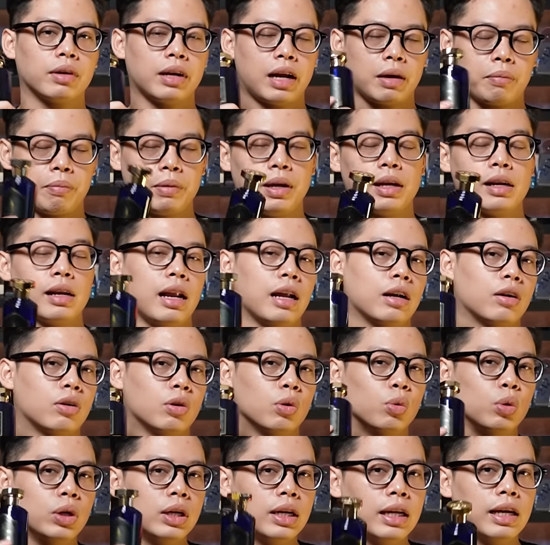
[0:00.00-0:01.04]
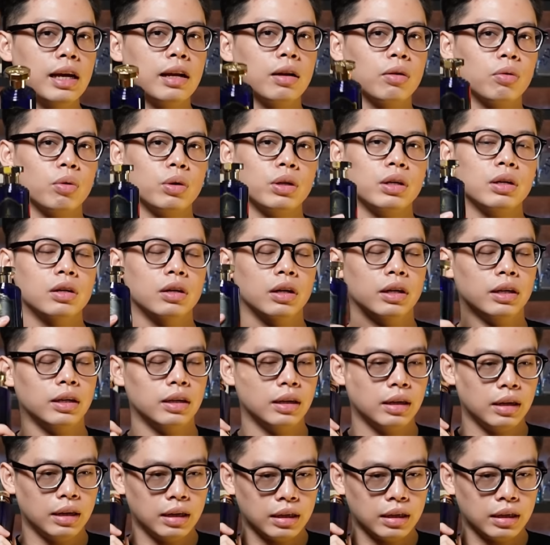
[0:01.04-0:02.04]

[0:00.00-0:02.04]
đặc biệt là túi tiền của những người